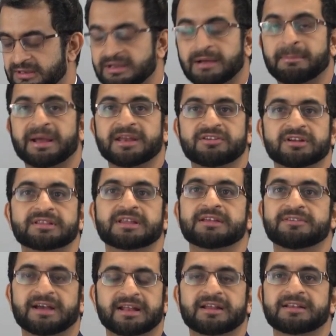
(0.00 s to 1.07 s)
हमारी जनता
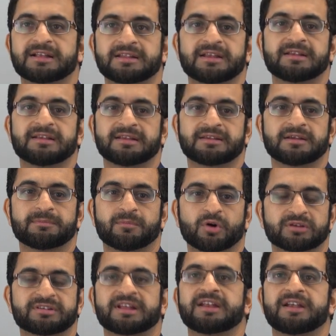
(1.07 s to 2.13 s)
जानना चाहती है जैसे
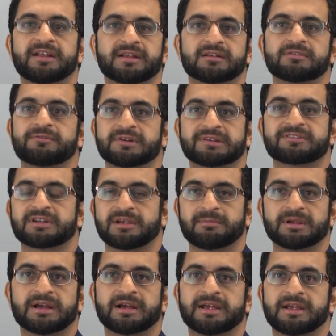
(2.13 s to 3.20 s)
बहुत सारे इंडियंस फर्स्ट टाइम
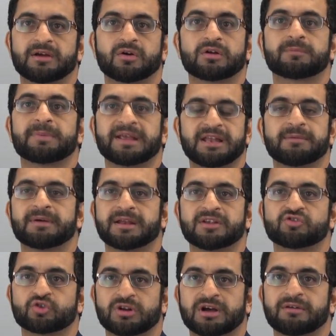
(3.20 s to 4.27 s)
यहाँ आए हैं और पहली बार
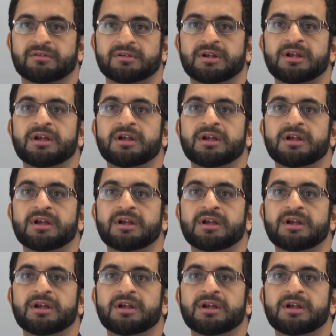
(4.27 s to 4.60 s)
चुनाव